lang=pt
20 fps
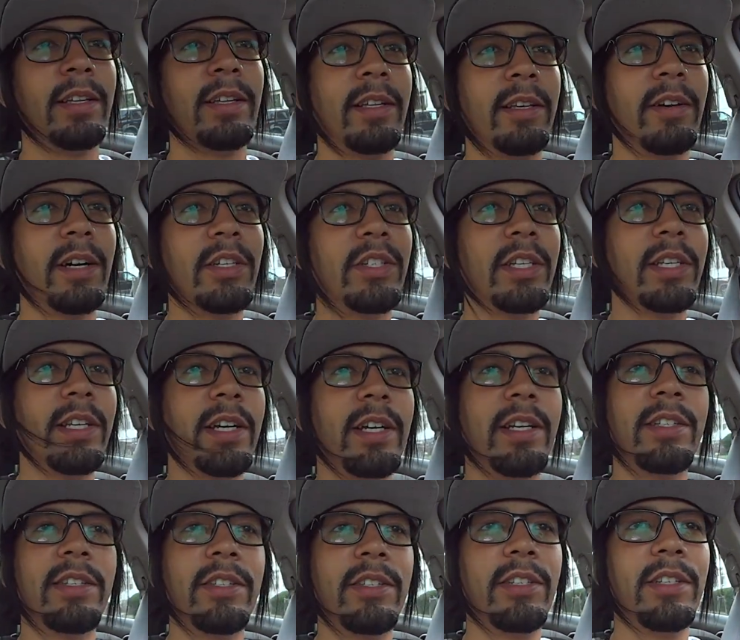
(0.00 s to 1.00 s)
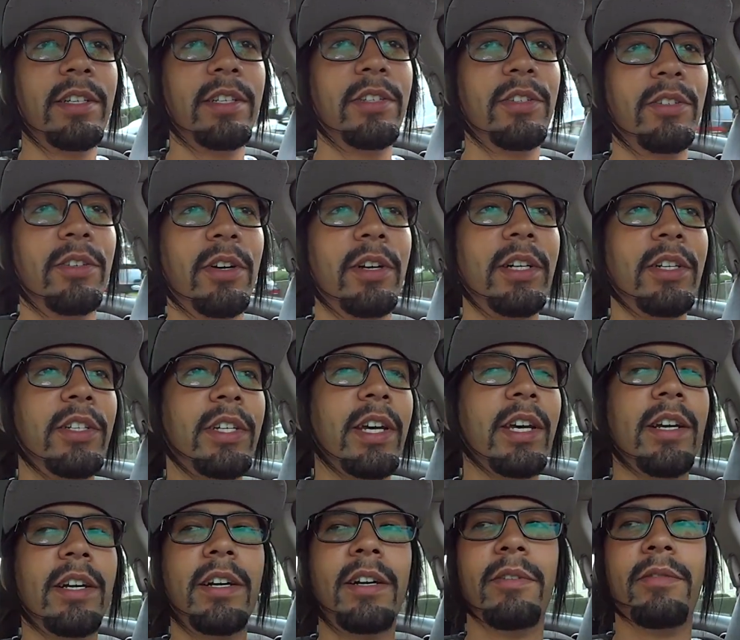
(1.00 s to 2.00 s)
Eu acho que antes de East Orange é
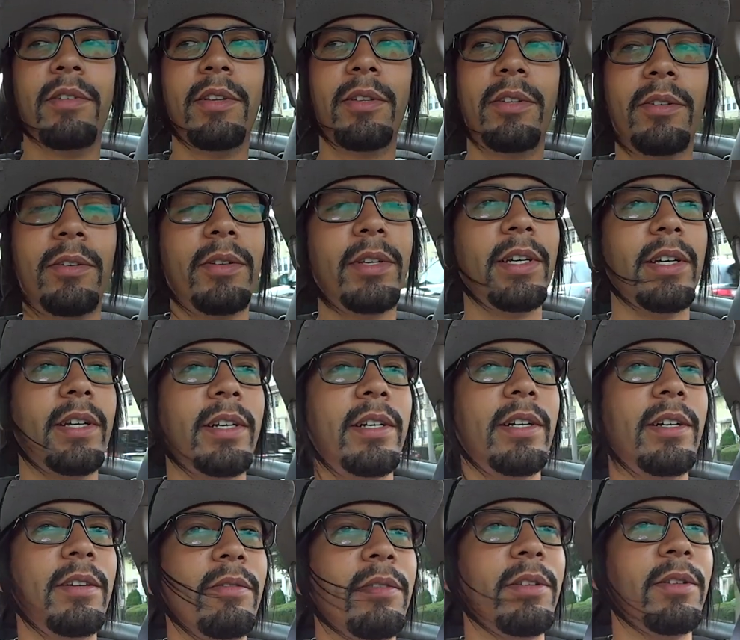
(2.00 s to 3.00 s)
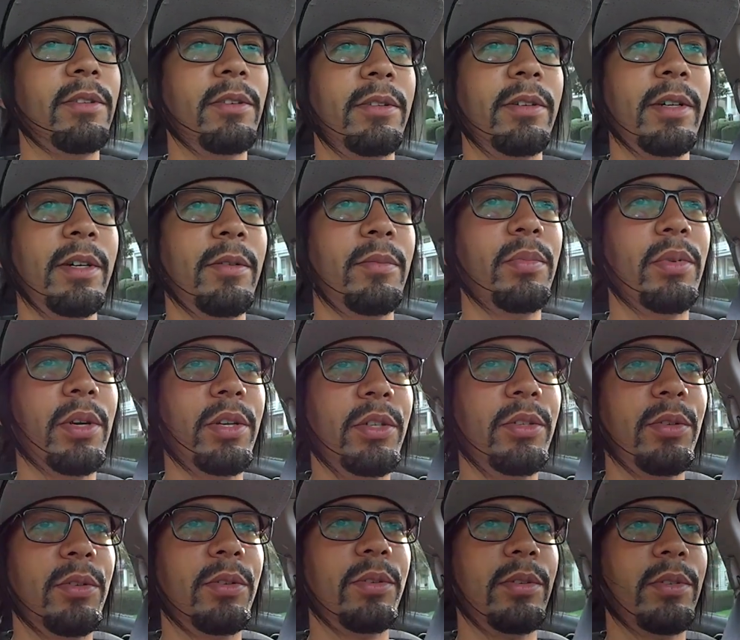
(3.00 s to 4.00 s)
Irvington, né? Irvington é o pior de
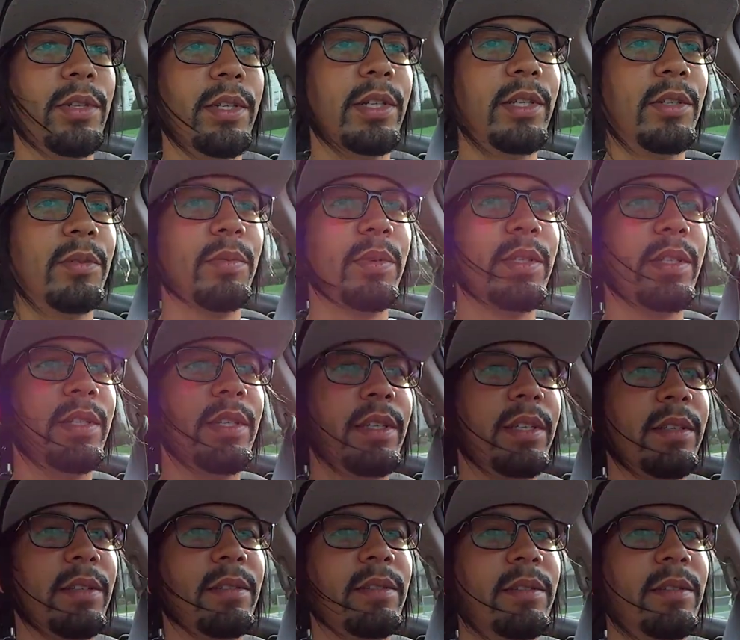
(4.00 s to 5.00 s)
todos, né? Tipo assim,